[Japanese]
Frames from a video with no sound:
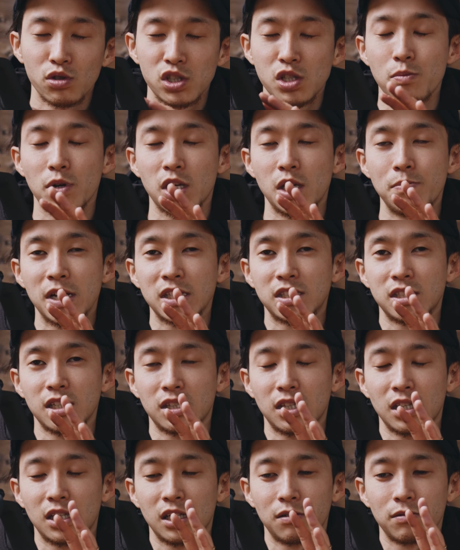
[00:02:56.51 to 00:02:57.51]
うしても決まっ
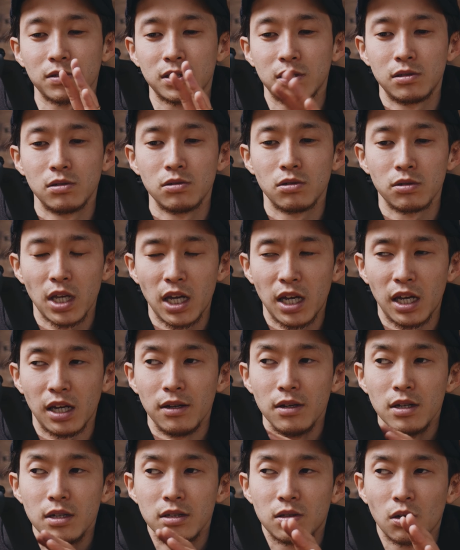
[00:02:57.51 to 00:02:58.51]
ちゃってたりはするの
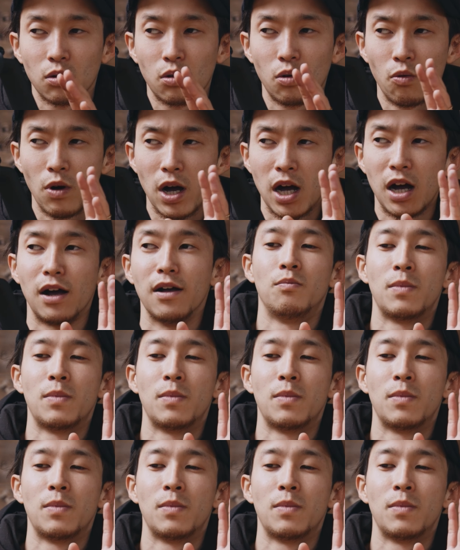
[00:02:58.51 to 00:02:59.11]
でそこは、